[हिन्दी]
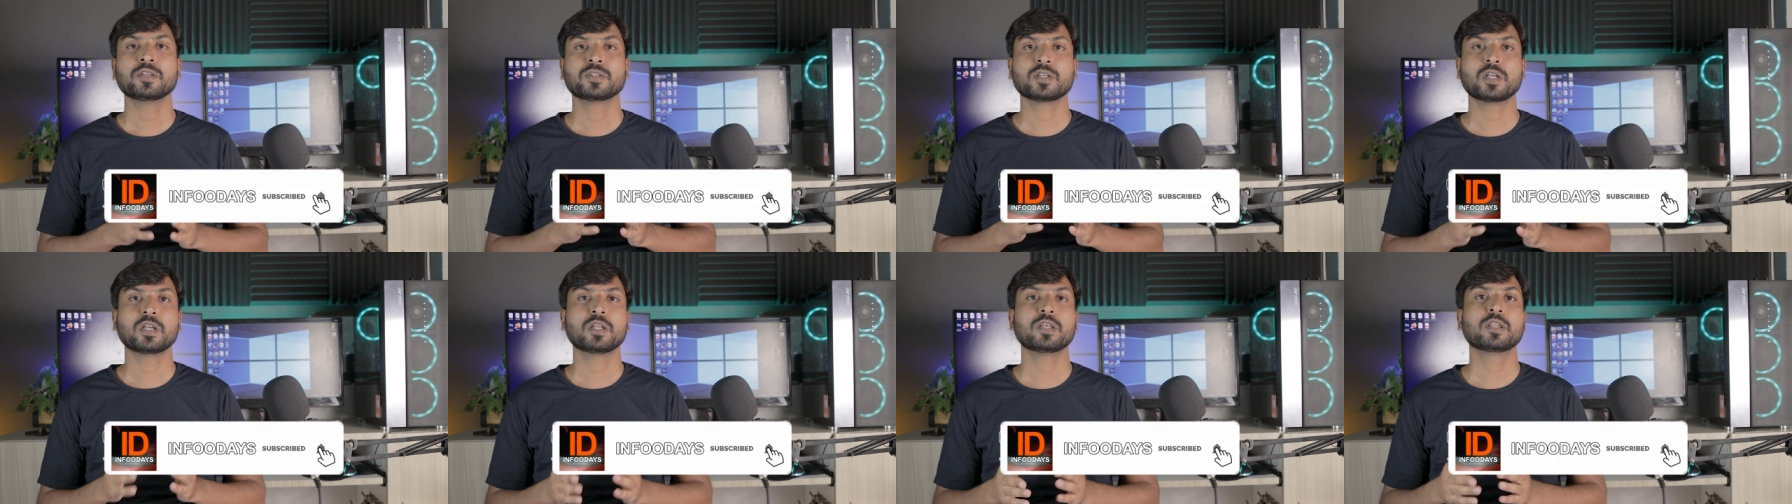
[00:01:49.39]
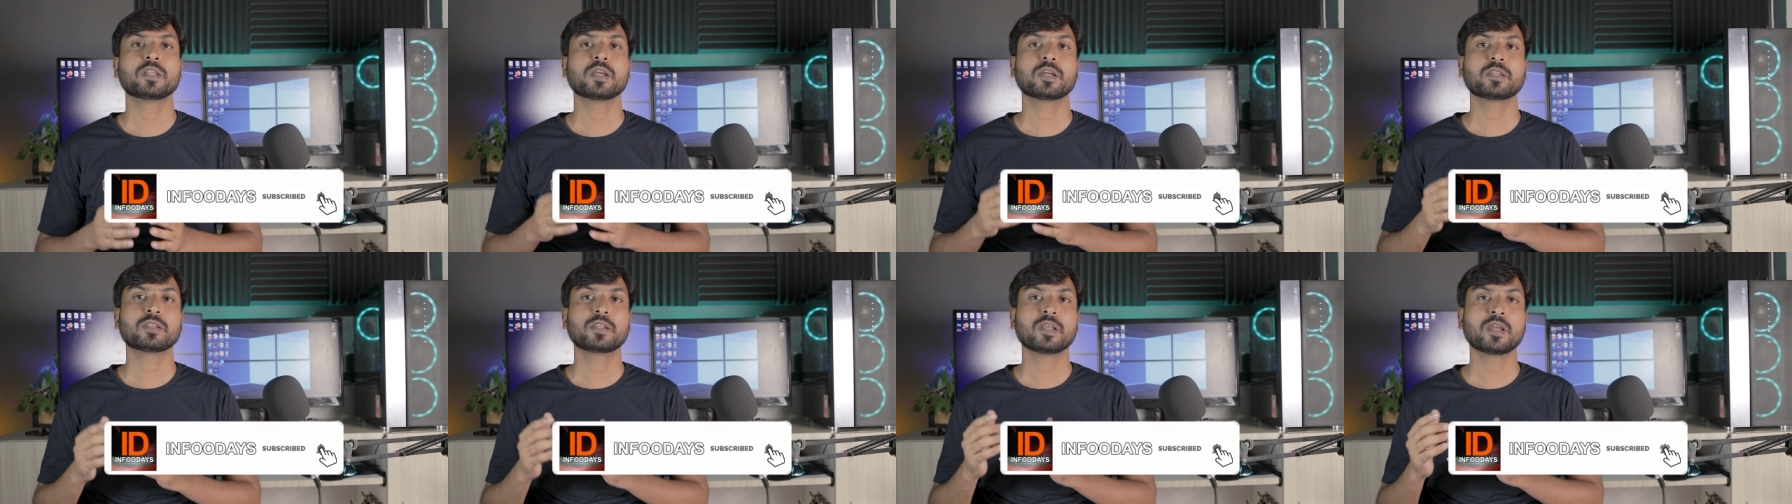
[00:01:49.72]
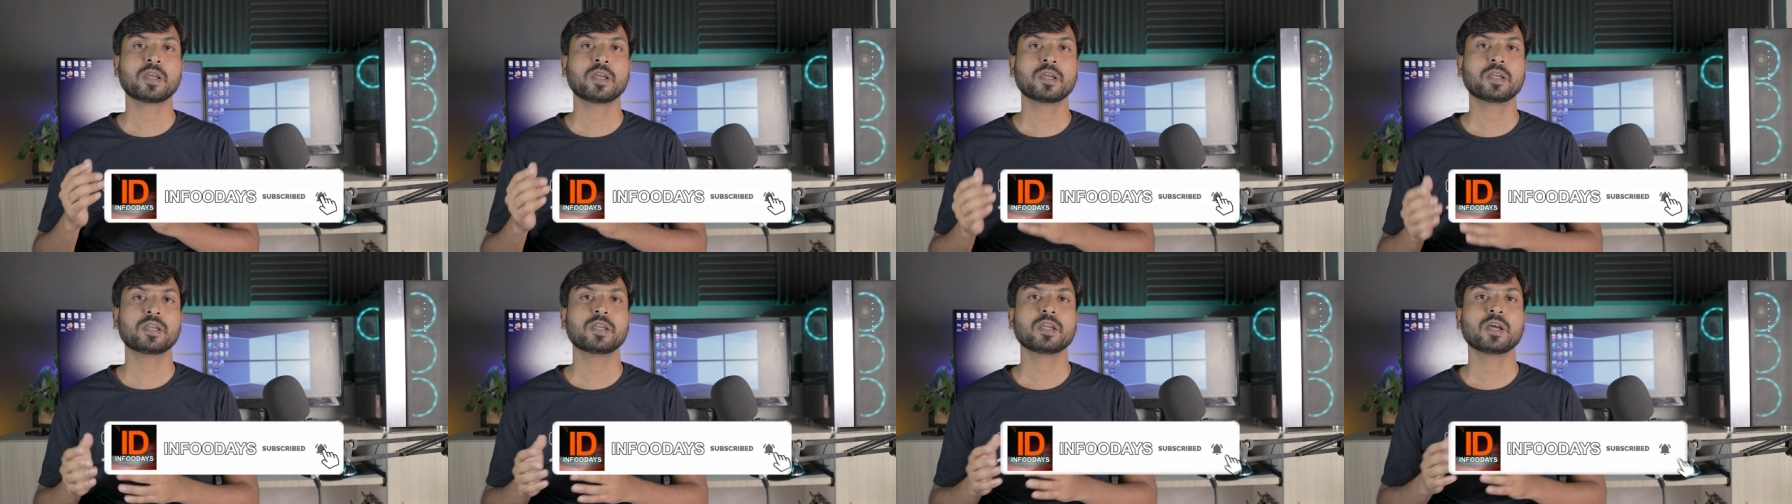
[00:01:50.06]
चलिए
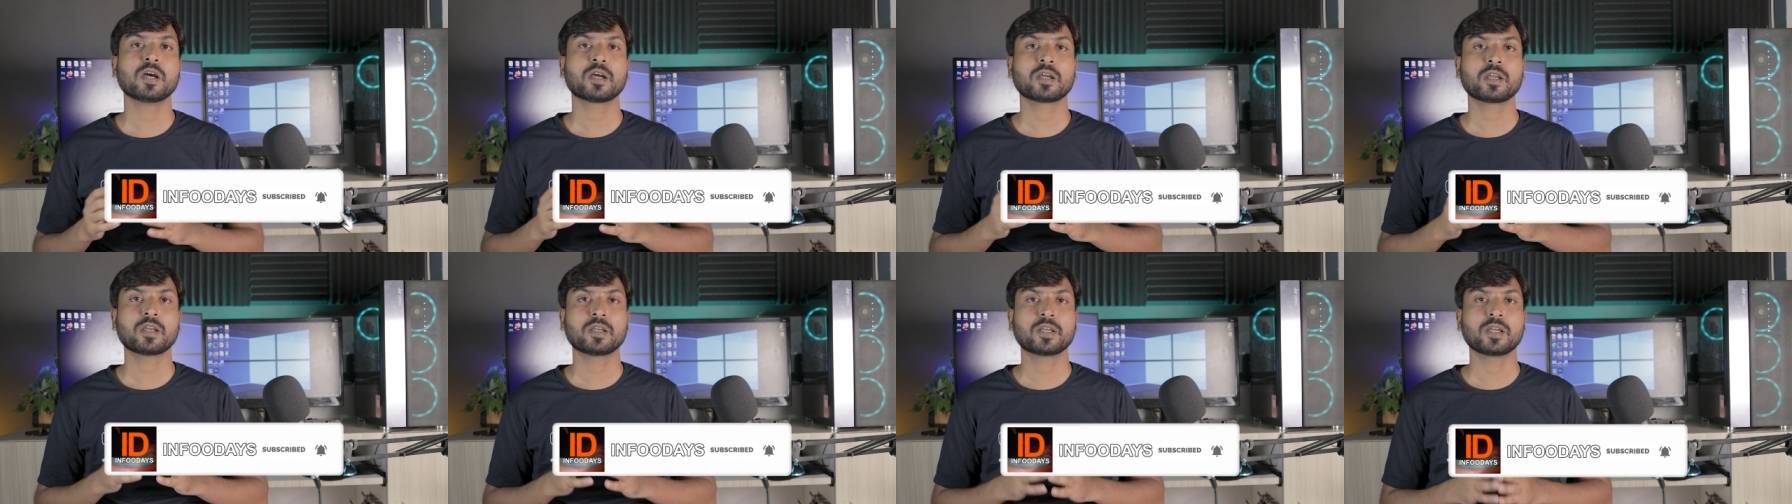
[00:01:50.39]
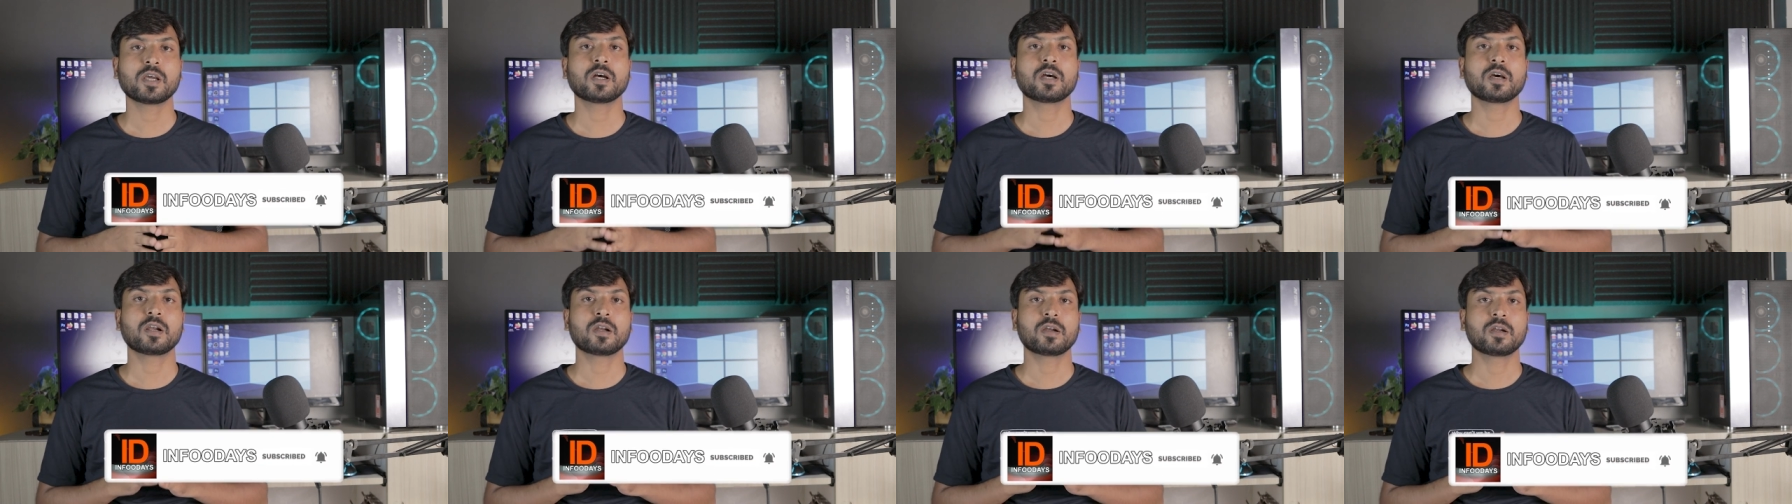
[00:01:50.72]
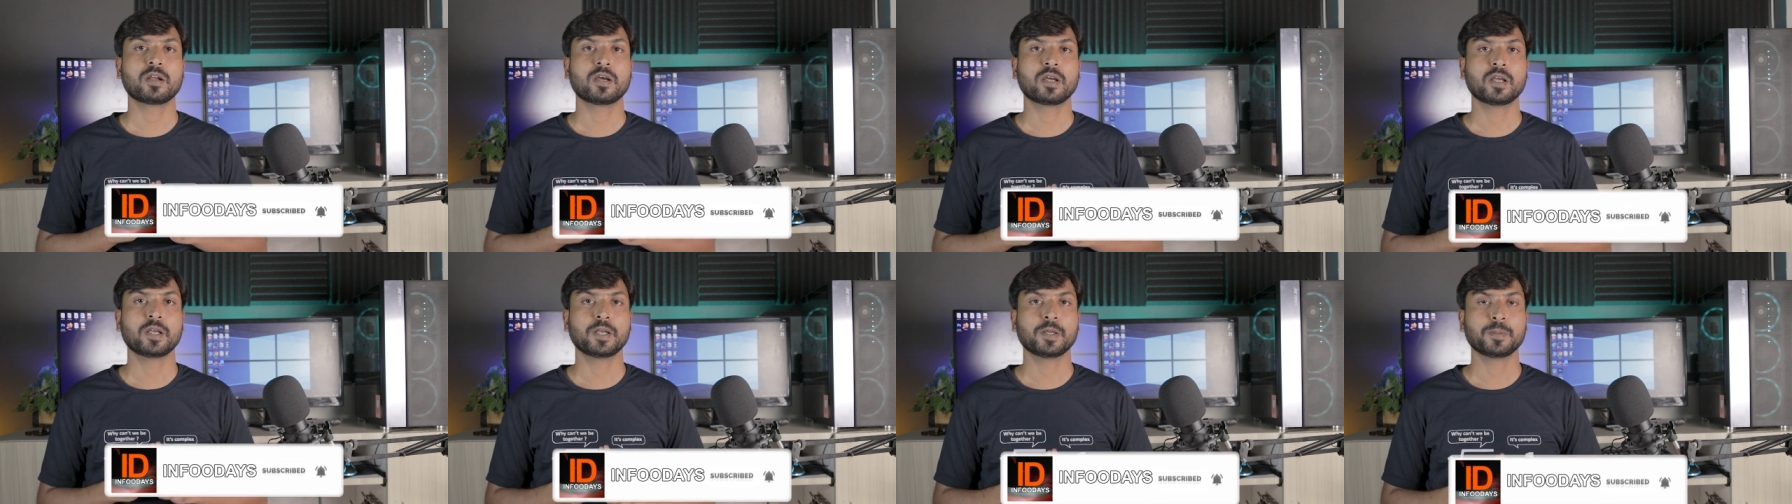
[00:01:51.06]
देखते हैं कि आगे क्या
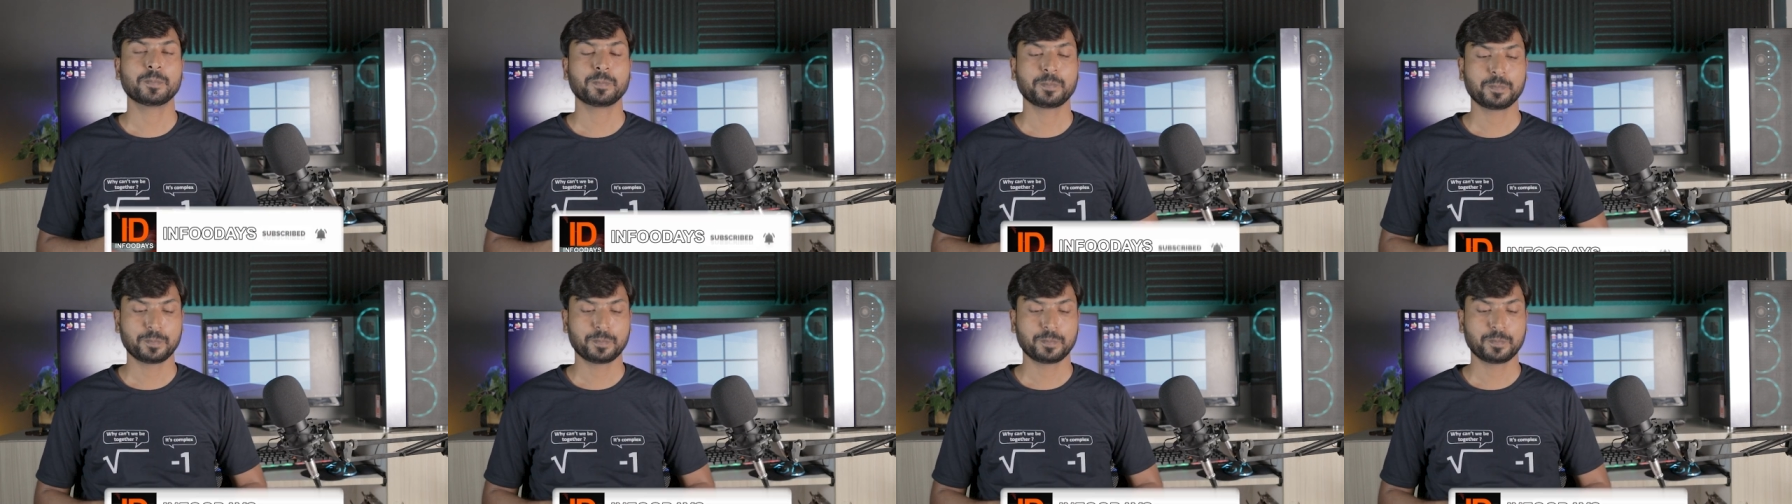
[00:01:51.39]
करना है